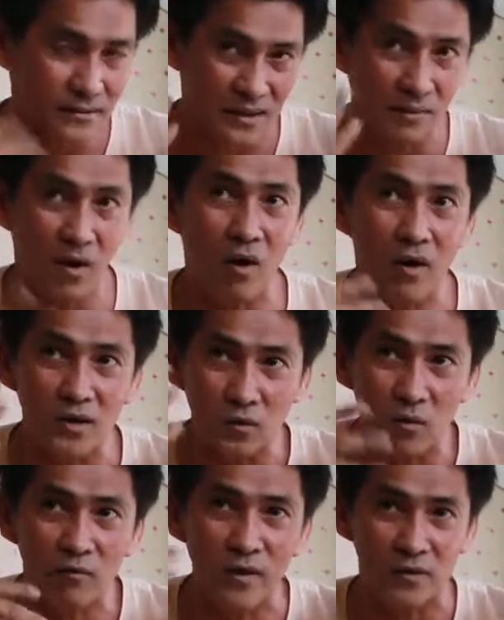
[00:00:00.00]
สมองก็
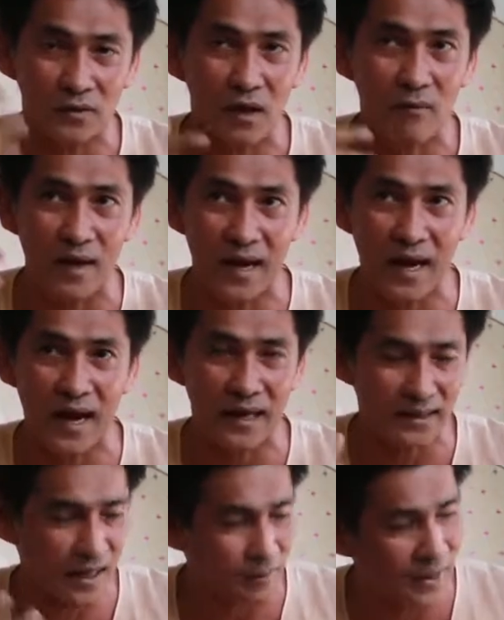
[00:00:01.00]
ถูกฝึกอยู่ตลอดเวลา
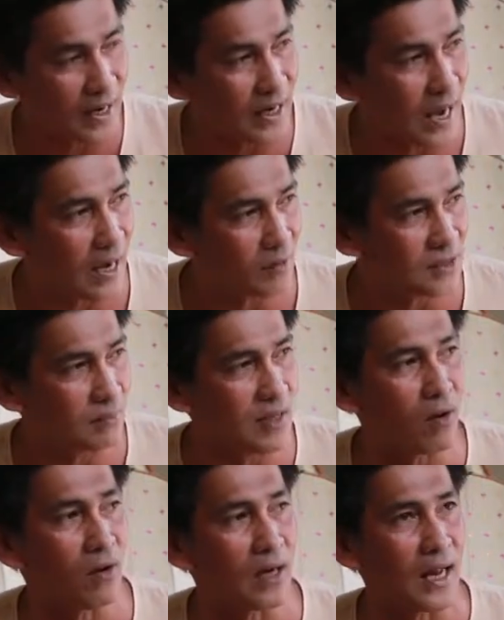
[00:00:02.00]
นะครับร่างกายก็จะไม่
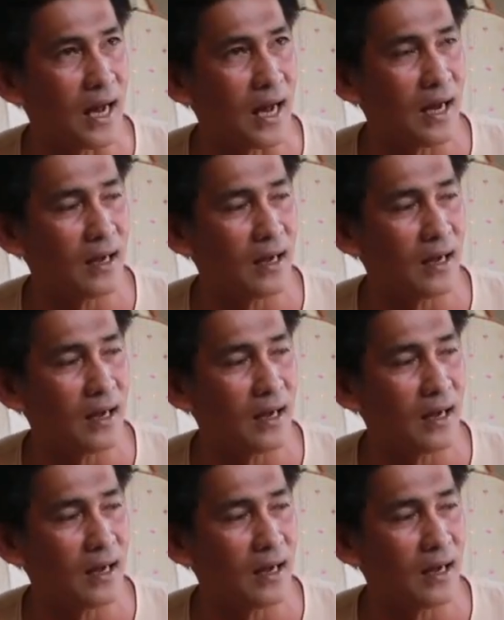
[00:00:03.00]
อ่อนล้า